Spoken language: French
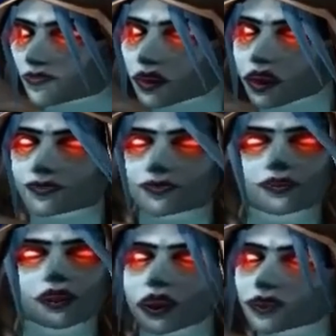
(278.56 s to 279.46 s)
Ravi
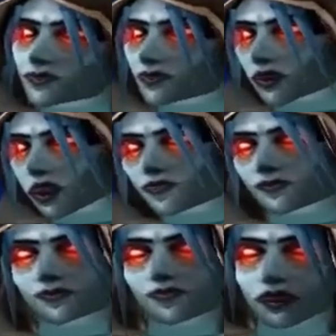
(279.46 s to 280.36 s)
de l'entendre.
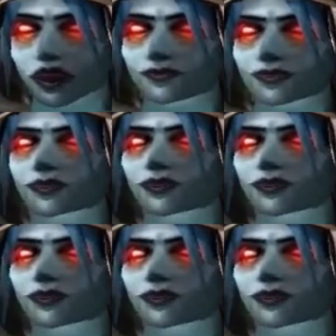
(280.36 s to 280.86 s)
En avant.